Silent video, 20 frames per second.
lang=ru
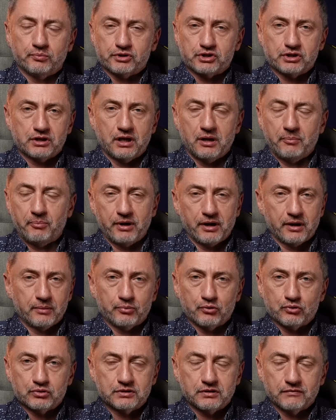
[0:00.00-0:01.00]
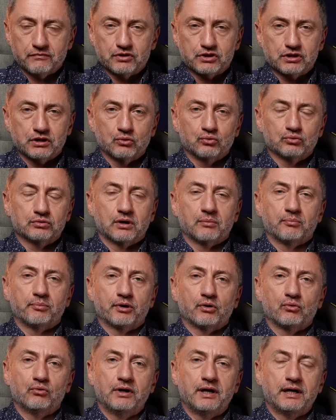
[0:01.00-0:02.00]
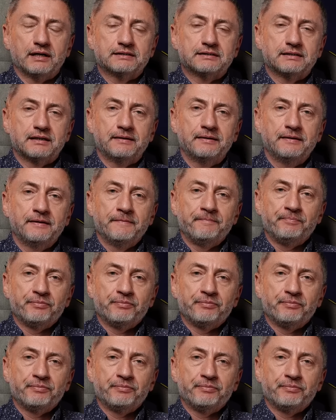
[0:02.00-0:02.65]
Пожилая пара просто просто вышла утром прогуляться.